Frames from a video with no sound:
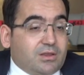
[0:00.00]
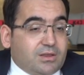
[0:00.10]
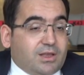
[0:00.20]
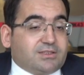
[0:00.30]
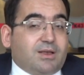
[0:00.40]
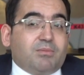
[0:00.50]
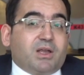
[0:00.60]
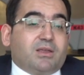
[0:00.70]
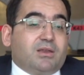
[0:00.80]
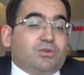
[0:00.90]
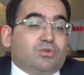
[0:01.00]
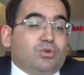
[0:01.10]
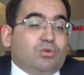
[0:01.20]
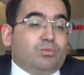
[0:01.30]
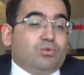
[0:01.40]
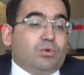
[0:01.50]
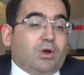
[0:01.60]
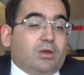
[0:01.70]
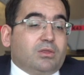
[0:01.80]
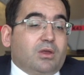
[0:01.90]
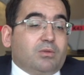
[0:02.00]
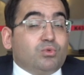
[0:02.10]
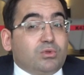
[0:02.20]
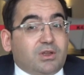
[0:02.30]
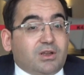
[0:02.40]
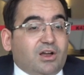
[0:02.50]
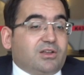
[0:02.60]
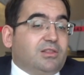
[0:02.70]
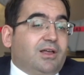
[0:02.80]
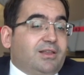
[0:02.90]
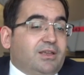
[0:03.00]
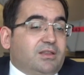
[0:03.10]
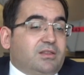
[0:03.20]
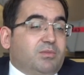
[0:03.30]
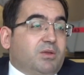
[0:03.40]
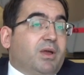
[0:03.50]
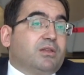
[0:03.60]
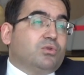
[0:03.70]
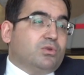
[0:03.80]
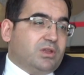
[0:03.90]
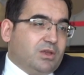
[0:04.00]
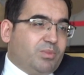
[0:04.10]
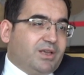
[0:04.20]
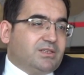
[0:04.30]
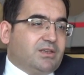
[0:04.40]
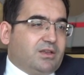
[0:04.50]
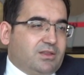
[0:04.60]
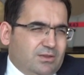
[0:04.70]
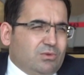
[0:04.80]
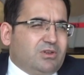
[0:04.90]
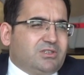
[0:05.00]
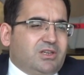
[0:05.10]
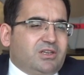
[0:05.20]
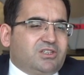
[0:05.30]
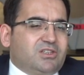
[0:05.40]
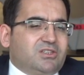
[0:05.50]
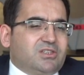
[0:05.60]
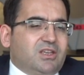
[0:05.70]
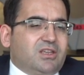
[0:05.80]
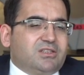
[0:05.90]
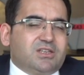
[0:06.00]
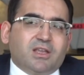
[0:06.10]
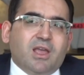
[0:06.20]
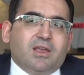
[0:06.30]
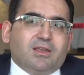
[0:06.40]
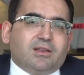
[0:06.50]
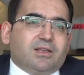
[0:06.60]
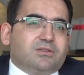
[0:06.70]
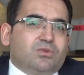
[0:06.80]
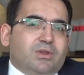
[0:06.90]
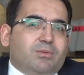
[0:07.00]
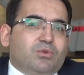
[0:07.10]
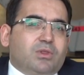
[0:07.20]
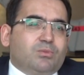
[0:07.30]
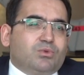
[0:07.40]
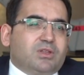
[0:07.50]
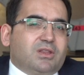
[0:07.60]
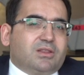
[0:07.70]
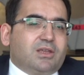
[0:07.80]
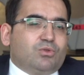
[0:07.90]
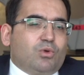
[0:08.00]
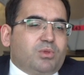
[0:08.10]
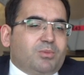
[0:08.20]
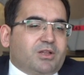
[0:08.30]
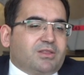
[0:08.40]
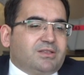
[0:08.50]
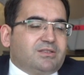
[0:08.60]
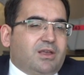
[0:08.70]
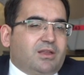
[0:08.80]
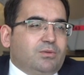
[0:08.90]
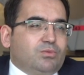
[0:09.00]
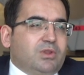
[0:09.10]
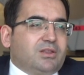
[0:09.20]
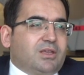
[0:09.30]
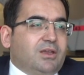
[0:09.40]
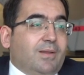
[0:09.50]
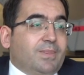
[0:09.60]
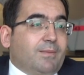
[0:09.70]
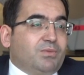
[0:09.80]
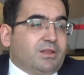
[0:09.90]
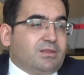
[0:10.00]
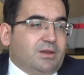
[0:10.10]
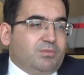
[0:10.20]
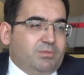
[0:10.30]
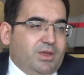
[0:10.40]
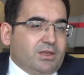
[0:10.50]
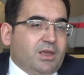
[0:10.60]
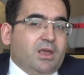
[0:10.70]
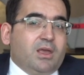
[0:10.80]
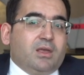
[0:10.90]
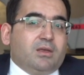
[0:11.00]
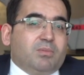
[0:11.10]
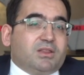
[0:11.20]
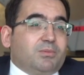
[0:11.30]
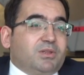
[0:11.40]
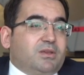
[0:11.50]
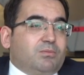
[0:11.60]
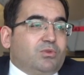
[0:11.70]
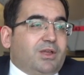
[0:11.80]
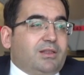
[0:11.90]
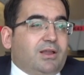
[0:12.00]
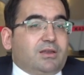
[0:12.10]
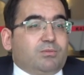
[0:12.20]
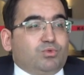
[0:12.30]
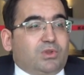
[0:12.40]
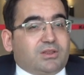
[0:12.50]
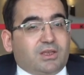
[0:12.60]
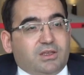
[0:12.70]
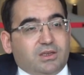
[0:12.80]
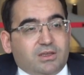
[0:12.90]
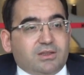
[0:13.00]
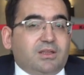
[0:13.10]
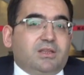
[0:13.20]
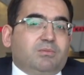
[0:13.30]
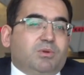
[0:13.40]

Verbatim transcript: kazanmak gerekiyor. Bu bunları akıllı hale getirmek belki orada yapay zeka teknolojileri işin içine girecek. Yani aslında önemli olan burada datayı toplamaktan ziyade bu datayı anlamlandırabilmek matematik modellerle bu datayı dediğim